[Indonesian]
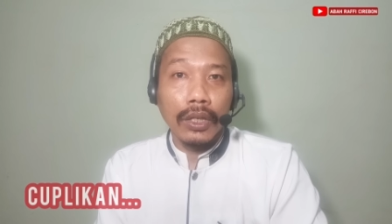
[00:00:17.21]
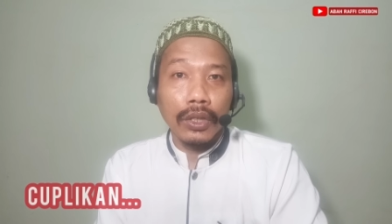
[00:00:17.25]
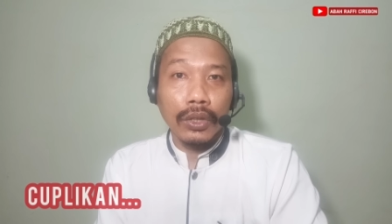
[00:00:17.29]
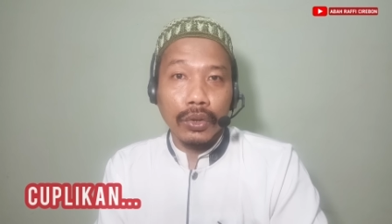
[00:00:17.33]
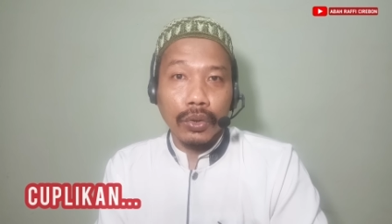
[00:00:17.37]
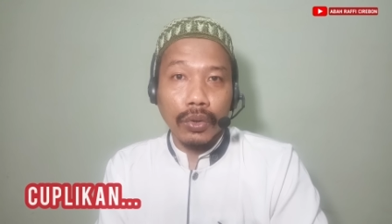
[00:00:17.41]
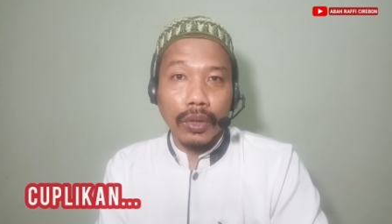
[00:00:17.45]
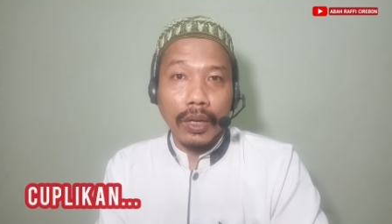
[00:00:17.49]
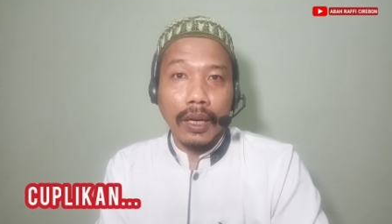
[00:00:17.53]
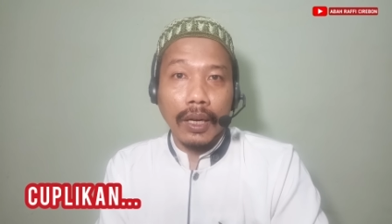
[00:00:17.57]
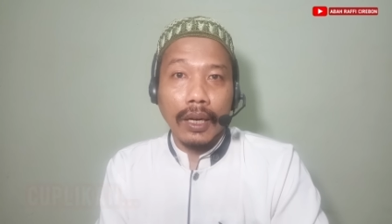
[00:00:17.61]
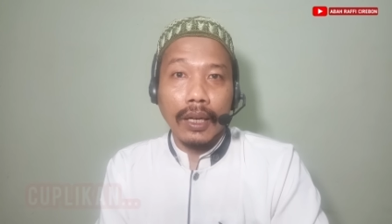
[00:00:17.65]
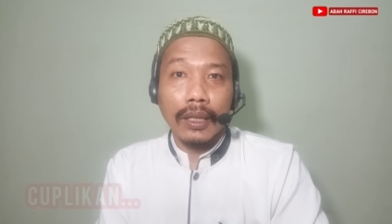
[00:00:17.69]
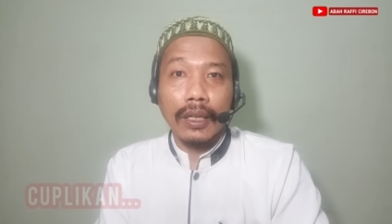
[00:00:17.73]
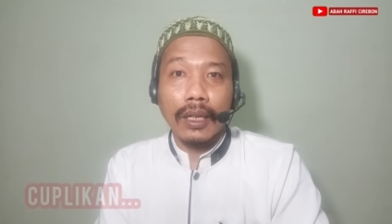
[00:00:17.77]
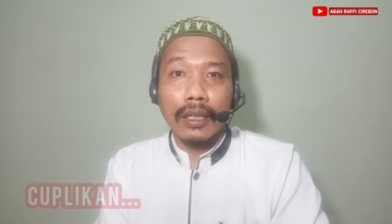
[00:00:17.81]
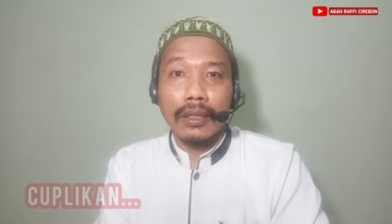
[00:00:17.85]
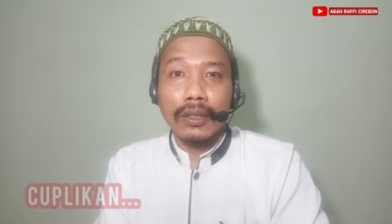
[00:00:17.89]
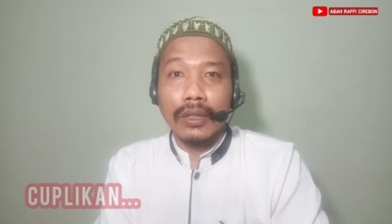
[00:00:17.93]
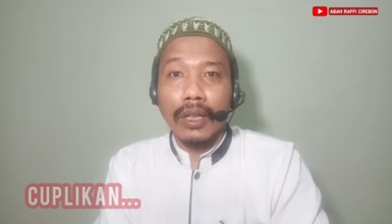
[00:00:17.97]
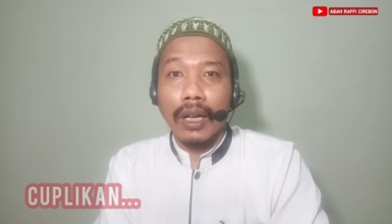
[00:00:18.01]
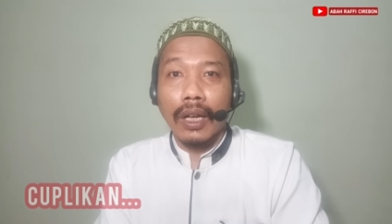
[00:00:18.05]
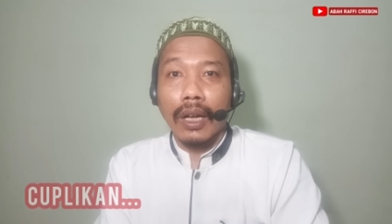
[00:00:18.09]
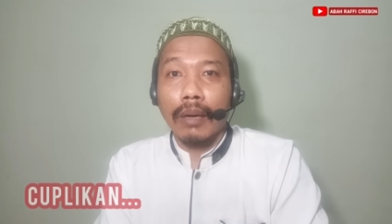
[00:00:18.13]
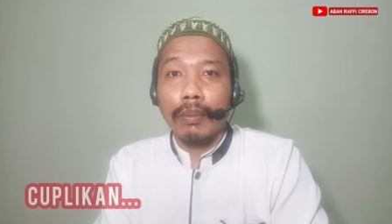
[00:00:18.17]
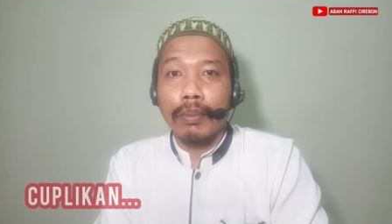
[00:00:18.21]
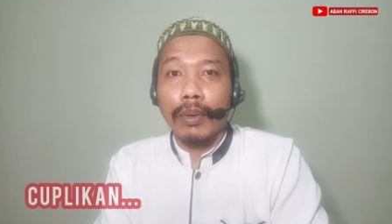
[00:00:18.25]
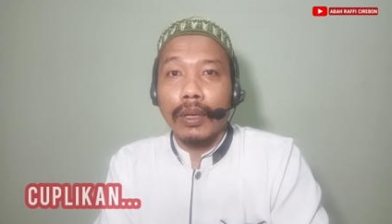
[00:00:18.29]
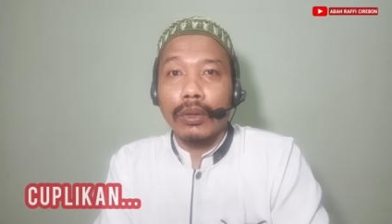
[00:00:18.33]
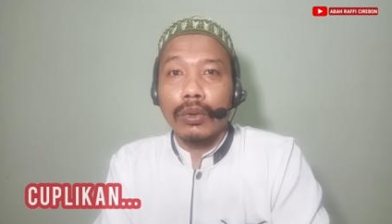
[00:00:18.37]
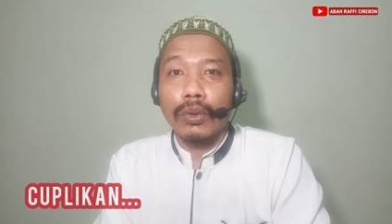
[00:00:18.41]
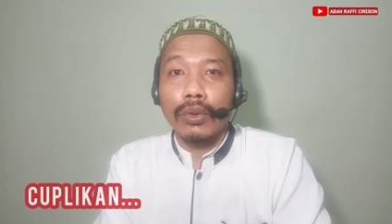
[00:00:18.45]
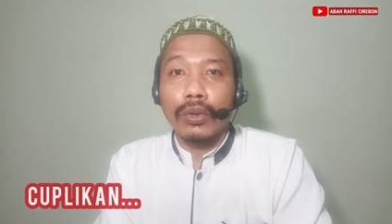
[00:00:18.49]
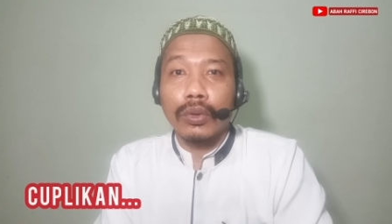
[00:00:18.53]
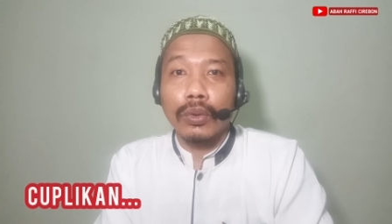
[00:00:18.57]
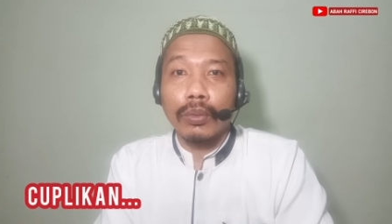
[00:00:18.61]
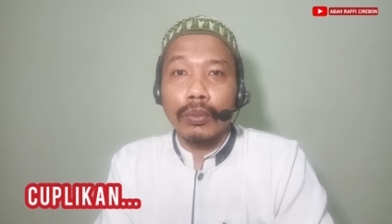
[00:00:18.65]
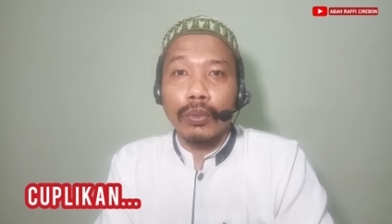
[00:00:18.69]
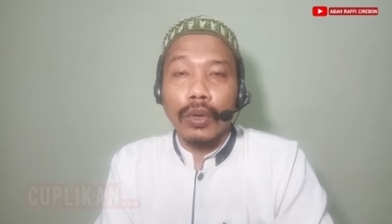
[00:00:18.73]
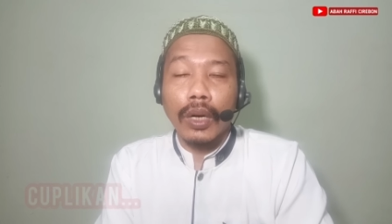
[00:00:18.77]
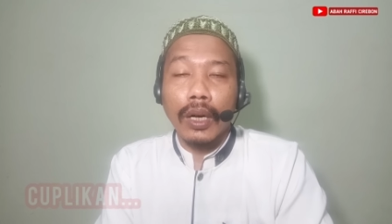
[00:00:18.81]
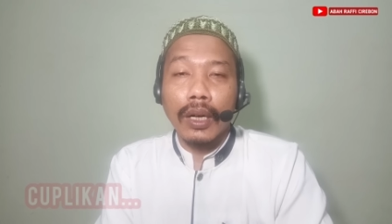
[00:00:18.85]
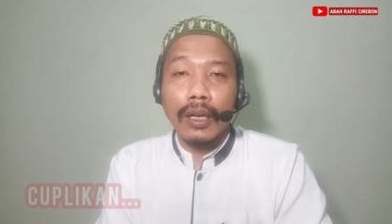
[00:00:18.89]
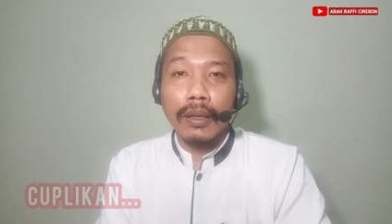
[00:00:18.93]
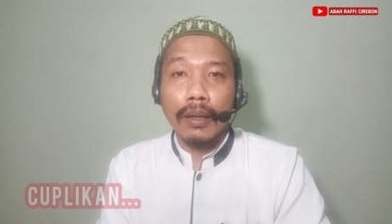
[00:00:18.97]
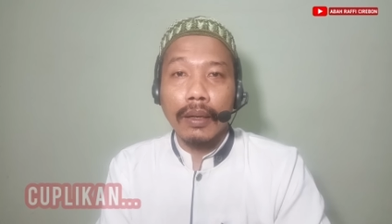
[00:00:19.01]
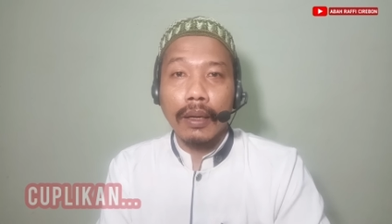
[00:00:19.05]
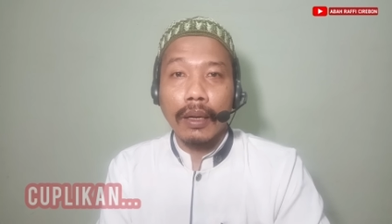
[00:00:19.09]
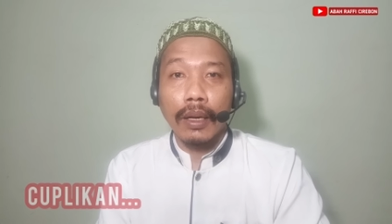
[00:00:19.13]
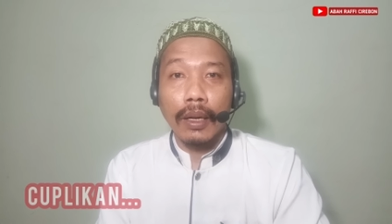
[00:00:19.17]
Saudara dan sahabatku
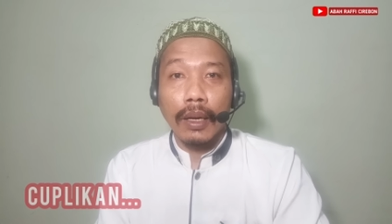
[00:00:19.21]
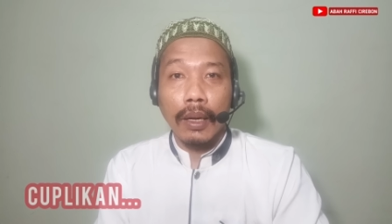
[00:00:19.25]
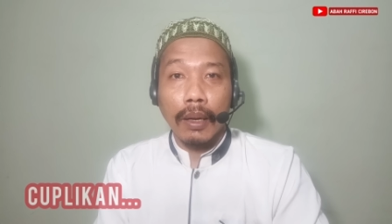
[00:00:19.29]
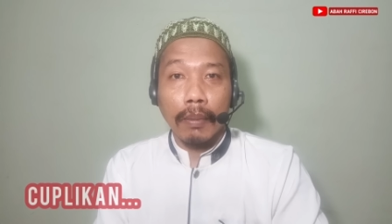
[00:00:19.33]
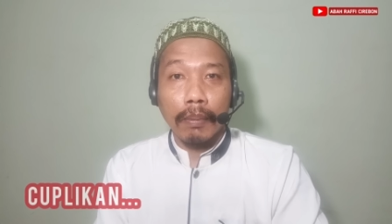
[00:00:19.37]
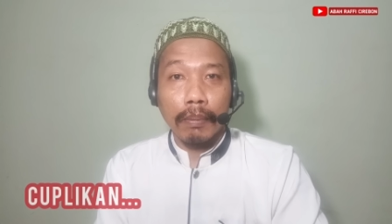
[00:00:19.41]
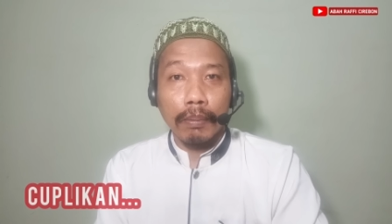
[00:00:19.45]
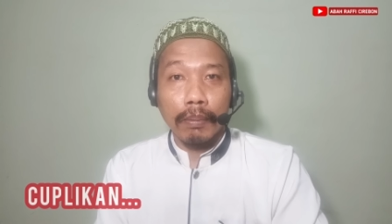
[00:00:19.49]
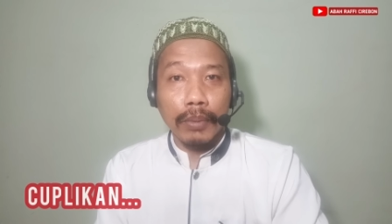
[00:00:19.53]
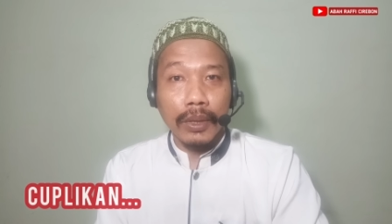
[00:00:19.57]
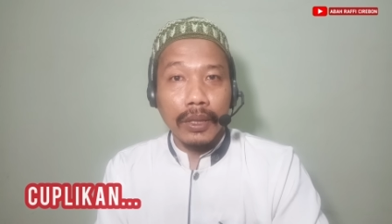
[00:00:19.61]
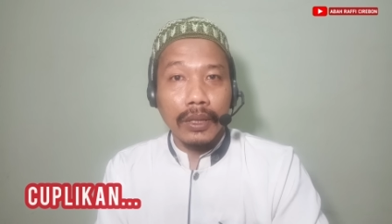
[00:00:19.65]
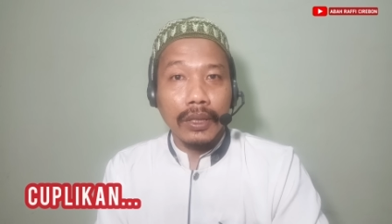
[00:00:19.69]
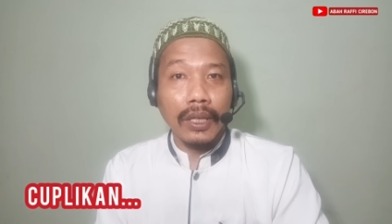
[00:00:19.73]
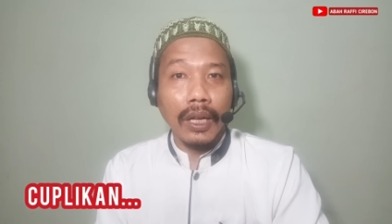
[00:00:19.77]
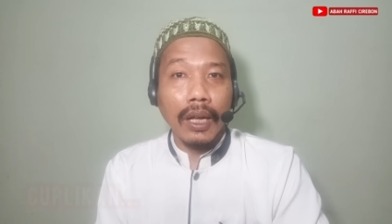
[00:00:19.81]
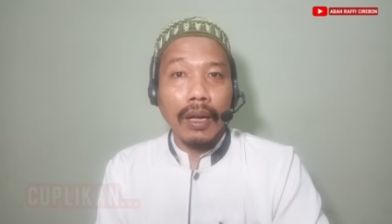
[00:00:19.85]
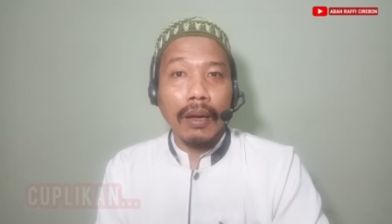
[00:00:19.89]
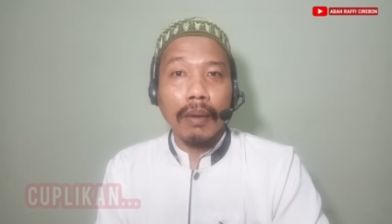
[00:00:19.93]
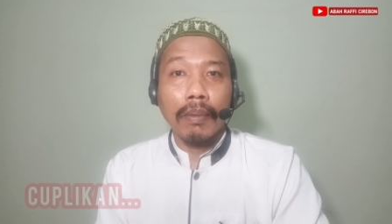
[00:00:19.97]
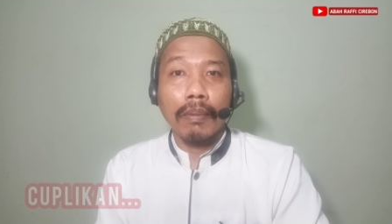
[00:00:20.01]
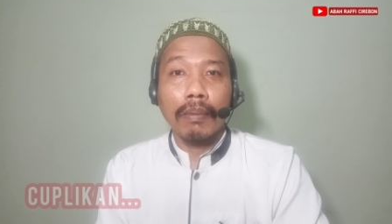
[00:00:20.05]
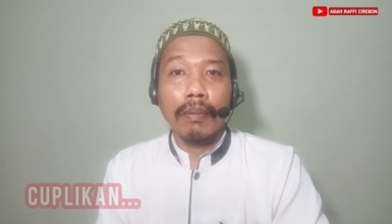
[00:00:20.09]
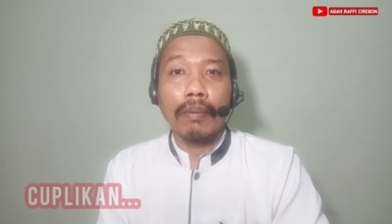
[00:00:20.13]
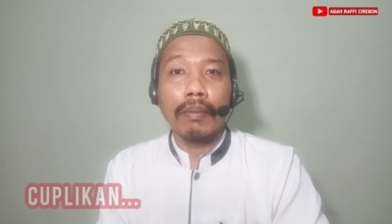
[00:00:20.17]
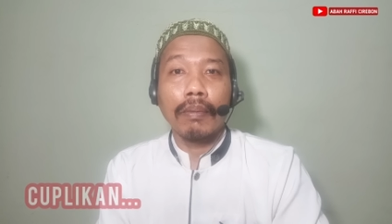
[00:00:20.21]
semua bisa